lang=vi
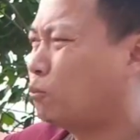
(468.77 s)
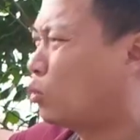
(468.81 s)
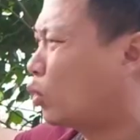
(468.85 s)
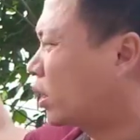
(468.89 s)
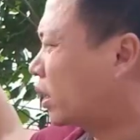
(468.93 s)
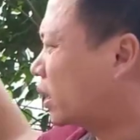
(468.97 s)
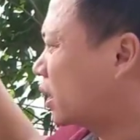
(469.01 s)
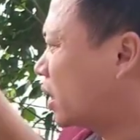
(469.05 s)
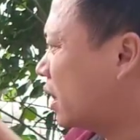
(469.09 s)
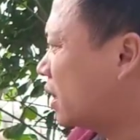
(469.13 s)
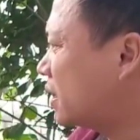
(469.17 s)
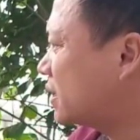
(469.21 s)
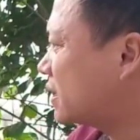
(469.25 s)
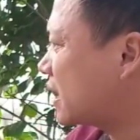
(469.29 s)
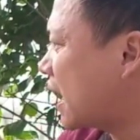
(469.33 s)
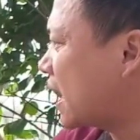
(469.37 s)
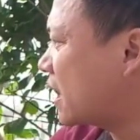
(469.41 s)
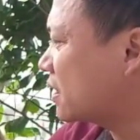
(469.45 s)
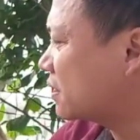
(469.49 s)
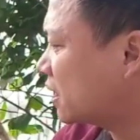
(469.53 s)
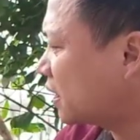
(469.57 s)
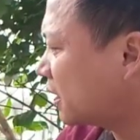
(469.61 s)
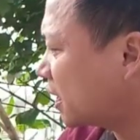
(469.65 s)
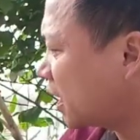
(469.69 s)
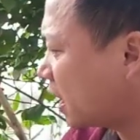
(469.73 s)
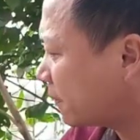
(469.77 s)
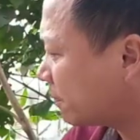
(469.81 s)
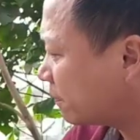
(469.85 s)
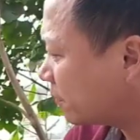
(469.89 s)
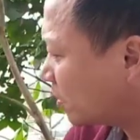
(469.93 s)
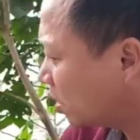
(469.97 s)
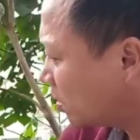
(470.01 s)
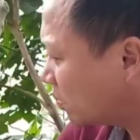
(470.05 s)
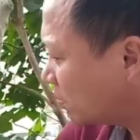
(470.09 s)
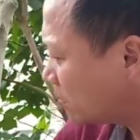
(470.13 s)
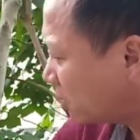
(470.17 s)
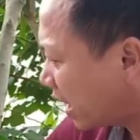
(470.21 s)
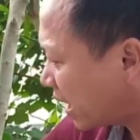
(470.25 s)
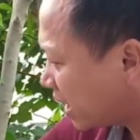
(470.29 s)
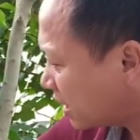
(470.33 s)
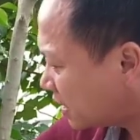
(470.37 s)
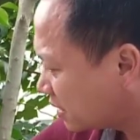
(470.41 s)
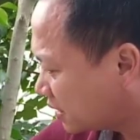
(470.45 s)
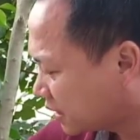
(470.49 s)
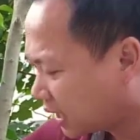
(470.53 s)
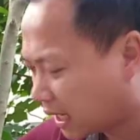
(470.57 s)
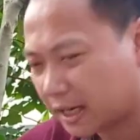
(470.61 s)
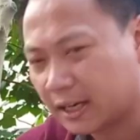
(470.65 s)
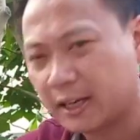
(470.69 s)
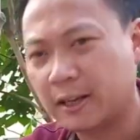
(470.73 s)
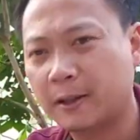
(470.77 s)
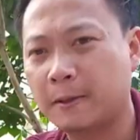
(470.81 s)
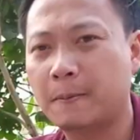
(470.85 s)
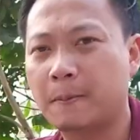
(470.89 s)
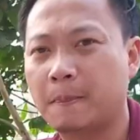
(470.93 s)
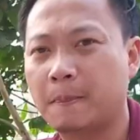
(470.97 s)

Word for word: một cái cây dáng rất đẹp nó bay như này